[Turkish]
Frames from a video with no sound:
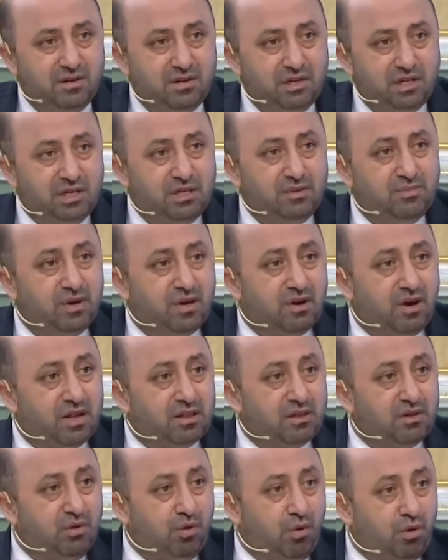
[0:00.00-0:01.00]
20
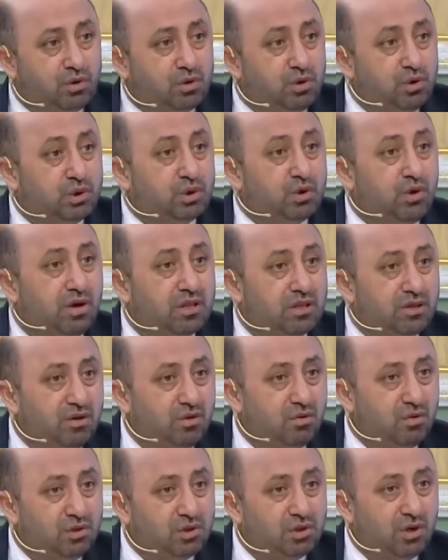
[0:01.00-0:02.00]
katlı, 30
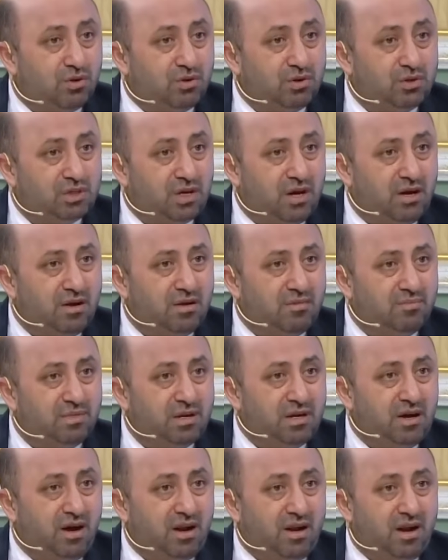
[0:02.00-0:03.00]
katlı koca koca
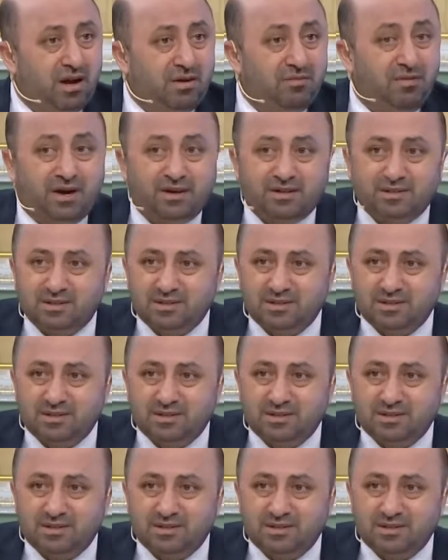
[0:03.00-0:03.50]
binalar var.